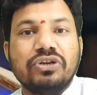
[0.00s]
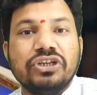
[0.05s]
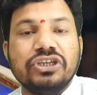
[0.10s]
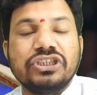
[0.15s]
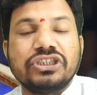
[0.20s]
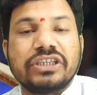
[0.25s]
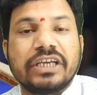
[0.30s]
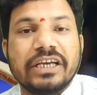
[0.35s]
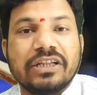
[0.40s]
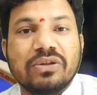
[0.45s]

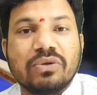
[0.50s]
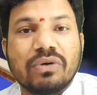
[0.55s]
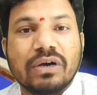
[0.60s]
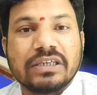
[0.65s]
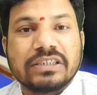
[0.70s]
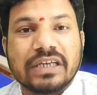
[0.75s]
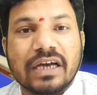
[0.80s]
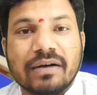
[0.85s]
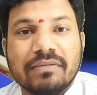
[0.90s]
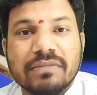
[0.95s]
19 गेंदों का
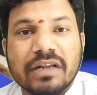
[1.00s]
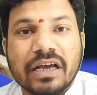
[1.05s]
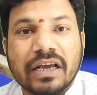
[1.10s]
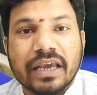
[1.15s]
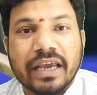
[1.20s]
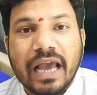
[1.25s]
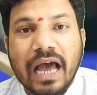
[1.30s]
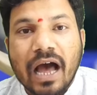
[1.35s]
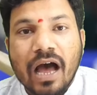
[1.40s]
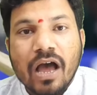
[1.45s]
सामना
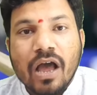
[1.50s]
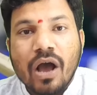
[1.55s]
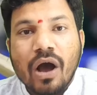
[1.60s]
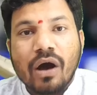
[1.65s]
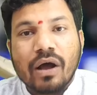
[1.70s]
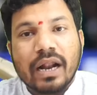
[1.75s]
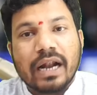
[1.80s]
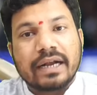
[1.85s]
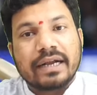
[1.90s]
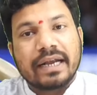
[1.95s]
किया
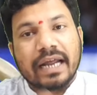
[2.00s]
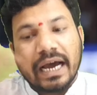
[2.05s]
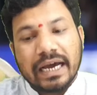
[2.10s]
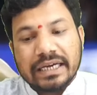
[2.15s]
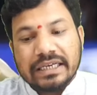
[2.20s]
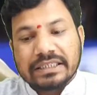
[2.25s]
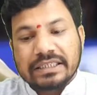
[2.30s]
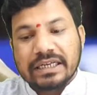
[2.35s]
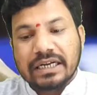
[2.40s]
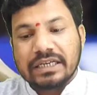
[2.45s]
और
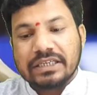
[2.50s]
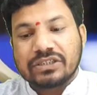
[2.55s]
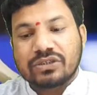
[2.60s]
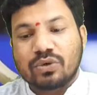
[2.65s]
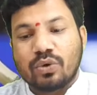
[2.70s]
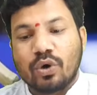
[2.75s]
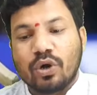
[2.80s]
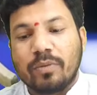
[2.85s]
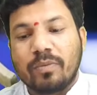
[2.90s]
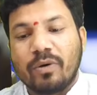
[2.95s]
28 रन
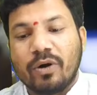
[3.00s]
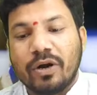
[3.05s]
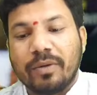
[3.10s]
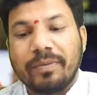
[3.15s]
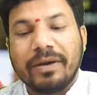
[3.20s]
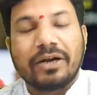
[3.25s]
स्कोर बोर्ड